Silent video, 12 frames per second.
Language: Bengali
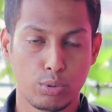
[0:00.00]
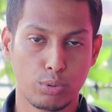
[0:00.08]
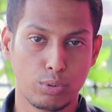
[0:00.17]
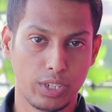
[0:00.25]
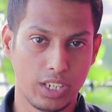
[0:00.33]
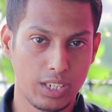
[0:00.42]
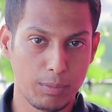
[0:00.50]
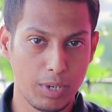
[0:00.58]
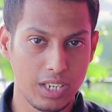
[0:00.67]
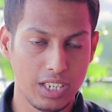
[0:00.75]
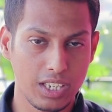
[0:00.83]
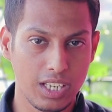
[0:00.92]
তো এটি
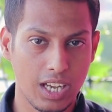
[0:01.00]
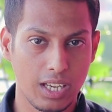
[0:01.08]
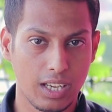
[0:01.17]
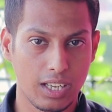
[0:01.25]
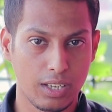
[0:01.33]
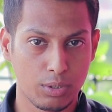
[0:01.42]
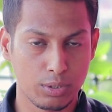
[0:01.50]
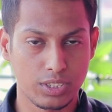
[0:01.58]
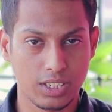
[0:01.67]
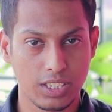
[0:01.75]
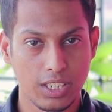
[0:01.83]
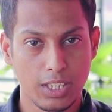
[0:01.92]
মেনলি
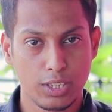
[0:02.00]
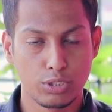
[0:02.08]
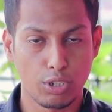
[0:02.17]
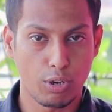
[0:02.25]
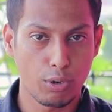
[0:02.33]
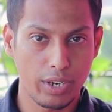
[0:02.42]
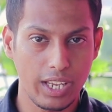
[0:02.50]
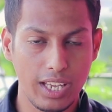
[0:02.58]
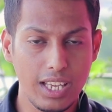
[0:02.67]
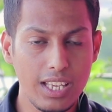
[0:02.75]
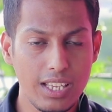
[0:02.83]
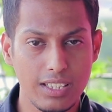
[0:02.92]
হচ্ছে যখন
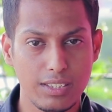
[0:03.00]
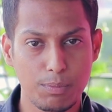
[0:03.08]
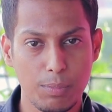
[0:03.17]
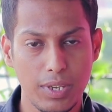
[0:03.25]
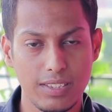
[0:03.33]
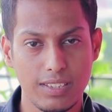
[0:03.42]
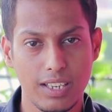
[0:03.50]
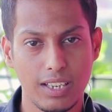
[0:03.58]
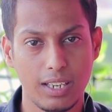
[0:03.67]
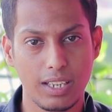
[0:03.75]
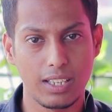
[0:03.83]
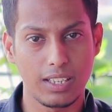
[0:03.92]
এই স্পেসে
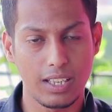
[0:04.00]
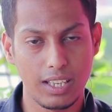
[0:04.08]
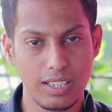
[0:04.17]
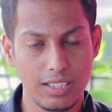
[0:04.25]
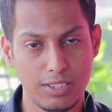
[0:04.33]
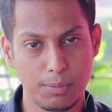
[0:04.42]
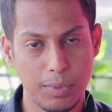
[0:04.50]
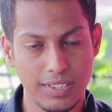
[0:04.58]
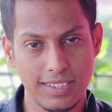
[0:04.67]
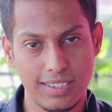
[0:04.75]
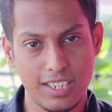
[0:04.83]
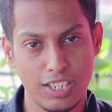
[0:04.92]
এই
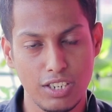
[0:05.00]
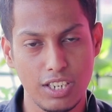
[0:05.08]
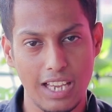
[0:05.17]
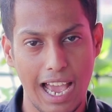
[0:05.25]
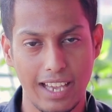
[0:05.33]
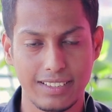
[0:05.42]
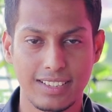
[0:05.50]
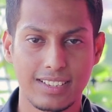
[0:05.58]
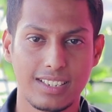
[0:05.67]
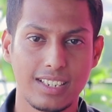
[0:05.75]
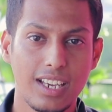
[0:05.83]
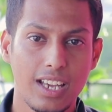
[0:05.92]
স্পেস স্টেশনটি
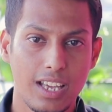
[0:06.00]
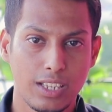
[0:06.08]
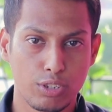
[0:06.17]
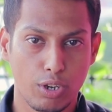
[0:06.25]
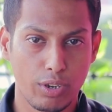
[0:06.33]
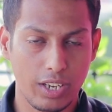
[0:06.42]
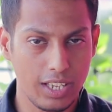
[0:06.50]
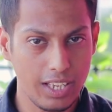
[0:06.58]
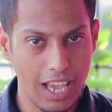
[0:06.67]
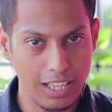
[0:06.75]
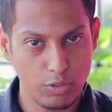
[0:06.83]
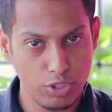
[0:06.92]
আইএসএসটি যখন এই
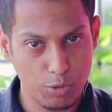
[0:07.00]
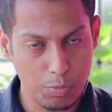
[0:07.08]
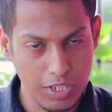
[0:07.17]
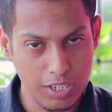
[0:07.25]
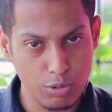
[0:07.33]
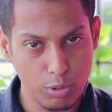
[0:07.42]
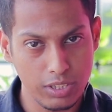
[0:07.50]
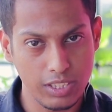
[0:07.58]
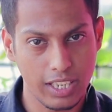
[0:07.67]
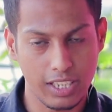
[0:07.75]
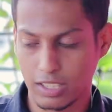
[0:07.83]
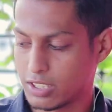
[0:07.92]
এত স্পিডে চলতে
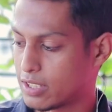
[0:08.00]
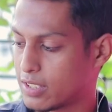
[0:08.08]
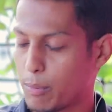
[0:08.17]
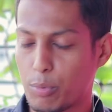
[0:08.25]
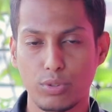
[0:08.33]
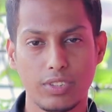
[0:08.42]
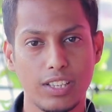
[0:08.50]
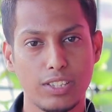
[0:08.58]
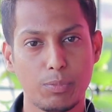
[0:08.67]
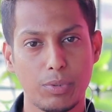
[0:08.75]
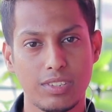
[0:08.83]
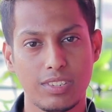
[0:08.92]
থাকে সাপোজ এই
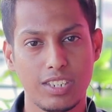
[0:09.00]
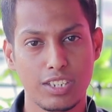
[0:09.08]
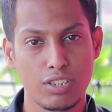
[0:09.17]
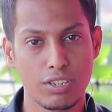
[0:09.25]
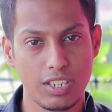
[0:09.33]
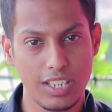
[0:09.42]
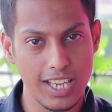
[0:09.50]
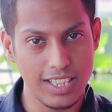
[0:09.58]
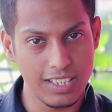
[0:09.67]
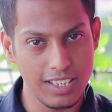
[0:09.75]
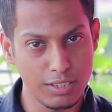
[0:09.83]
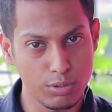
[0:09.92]
স্পেস স্টেশনটি
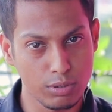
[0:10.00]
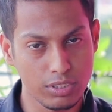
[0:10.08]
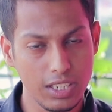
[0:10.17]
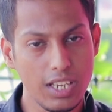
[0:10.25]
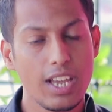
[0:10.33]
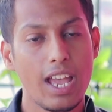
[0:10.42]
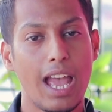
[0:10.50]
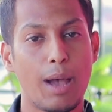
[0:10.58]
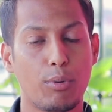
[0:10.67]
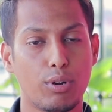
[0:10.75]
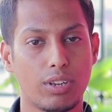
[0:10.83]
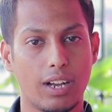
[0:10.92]
এদিকে চলছে
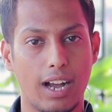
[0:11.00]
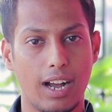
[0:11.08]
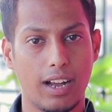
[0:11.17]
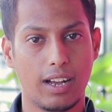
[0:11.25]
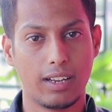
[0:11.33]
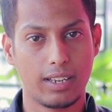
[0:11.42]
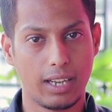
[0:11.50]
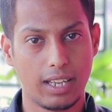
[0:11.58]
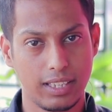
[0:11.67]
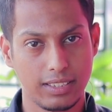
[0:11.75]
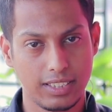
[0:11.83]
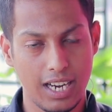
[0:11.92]
এবং
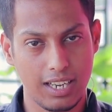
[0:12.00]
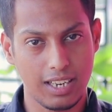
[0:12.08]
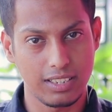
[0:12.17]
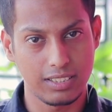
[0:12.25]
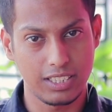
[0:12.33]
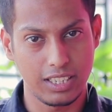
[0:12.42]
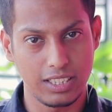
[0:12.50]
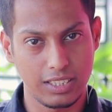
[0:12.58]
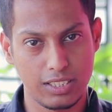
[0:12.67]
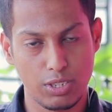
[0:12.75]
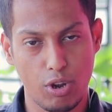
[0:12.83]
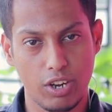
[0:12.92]
শাটাল যেই
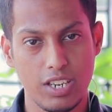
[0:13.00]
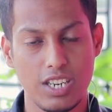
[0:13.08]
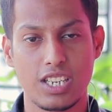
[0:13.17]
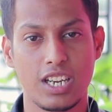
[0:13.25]
রকেটটি